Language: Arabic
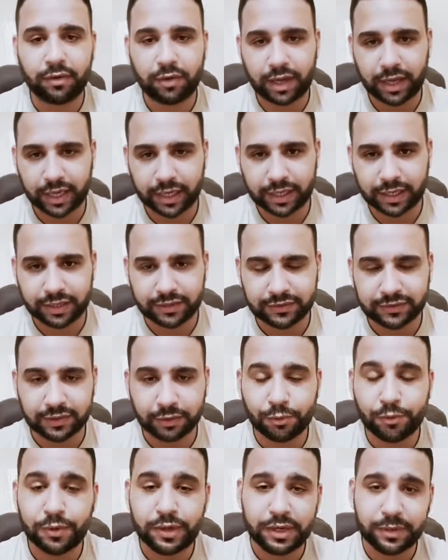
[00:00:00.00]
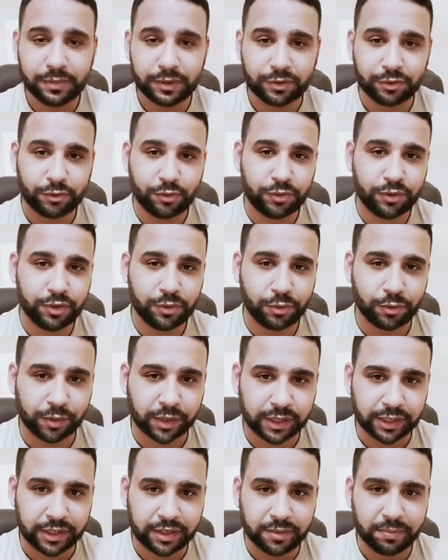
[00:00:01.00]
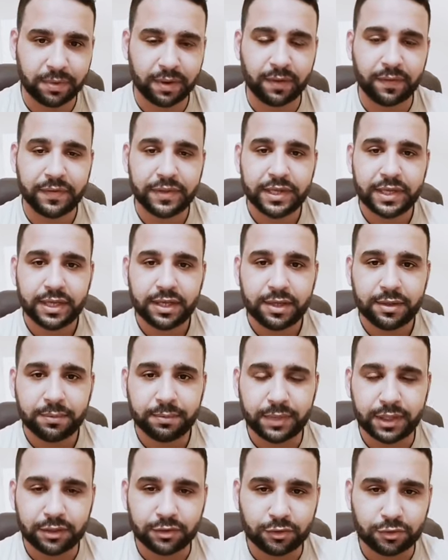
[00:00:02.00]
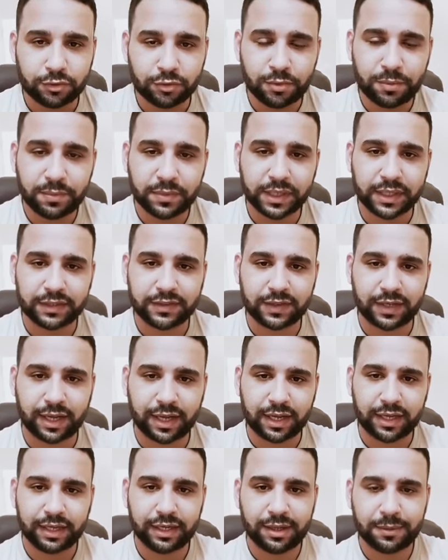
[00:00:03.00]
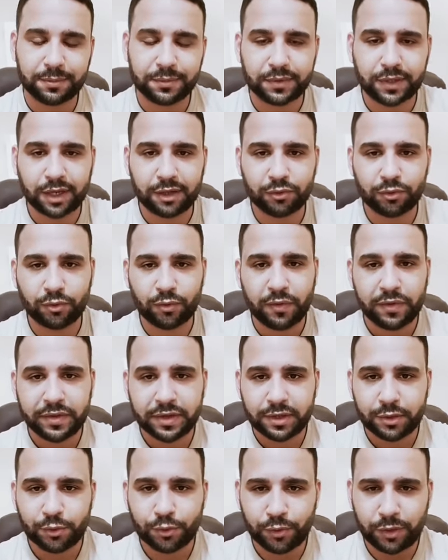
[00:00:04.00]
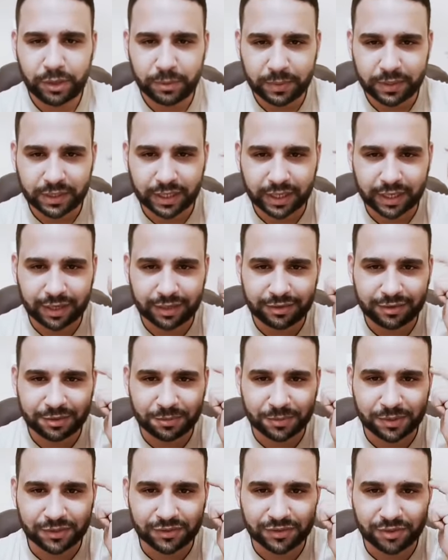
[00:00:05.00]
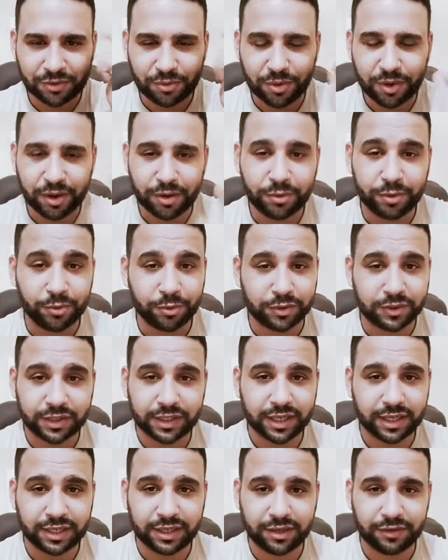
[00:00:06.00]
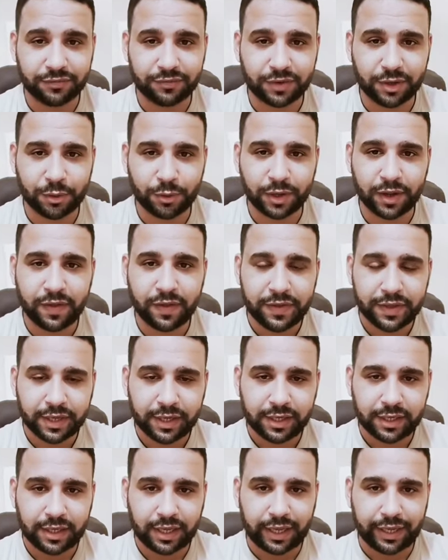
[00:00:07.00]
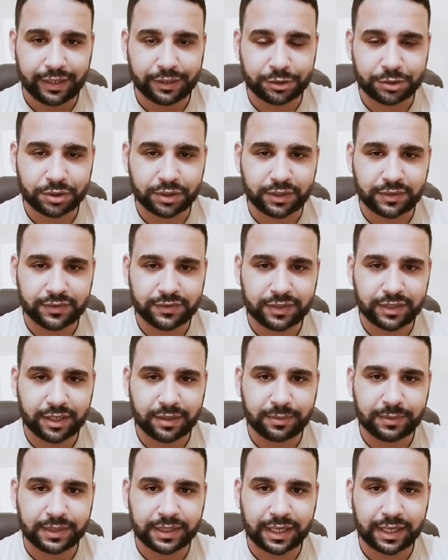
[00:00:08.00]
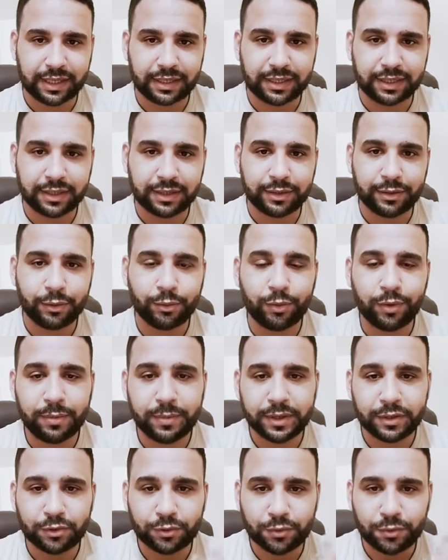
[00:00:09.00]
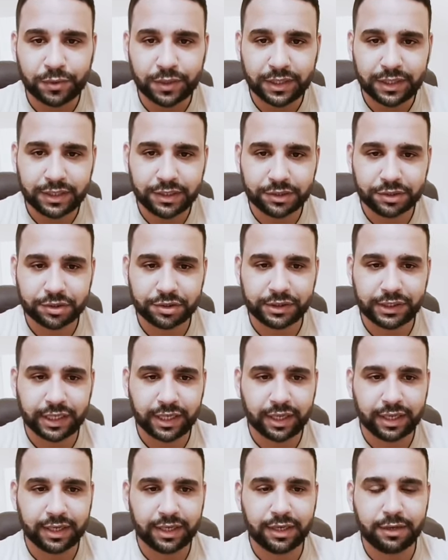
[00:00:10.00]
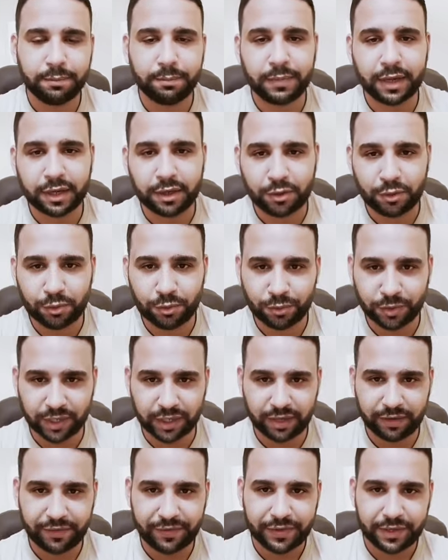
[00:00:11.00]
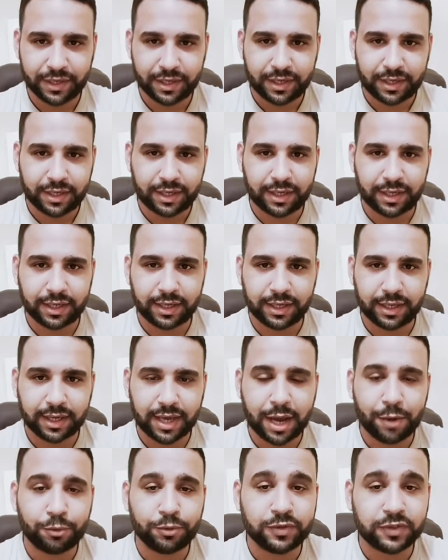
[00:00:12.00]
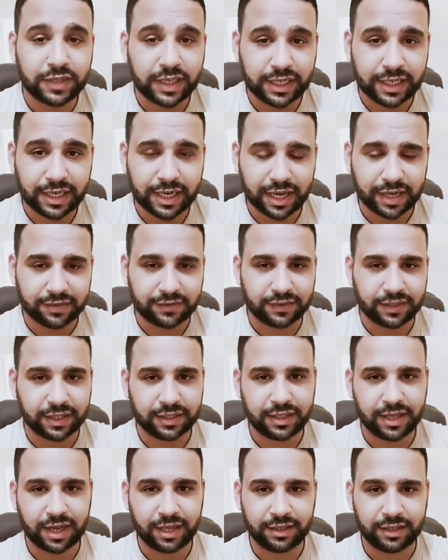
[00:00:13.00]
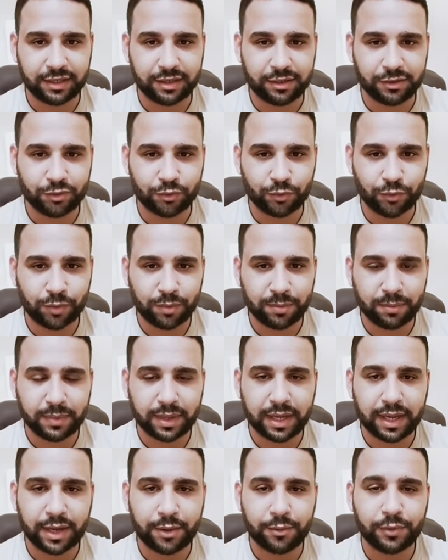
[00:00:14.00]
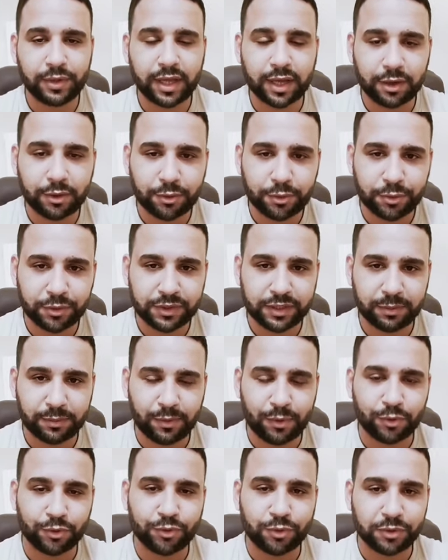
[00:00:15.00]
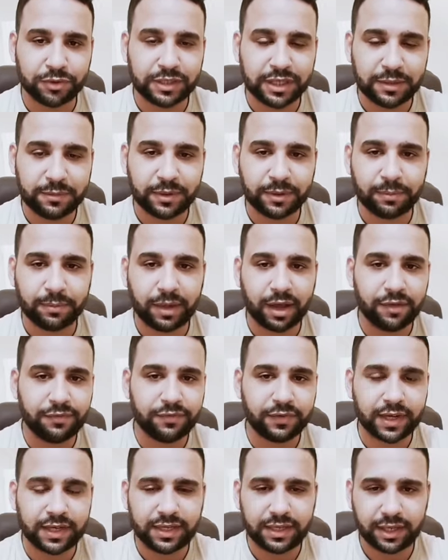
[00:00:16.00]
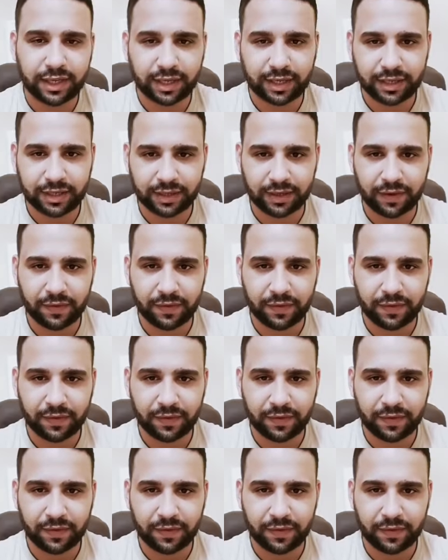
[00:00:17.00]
هكذا كل ما تكوني قريبة من زمرة العائلة بتاعته كل ما دخلت مزاجه قوي وتكيف قوي على الشخصية بتاعتك وما تكونيش يعني مجنونة آه، أو سريعة زيادة عن اللزوم أو لأ خدي الموضوع دايما معاه في أي حاجة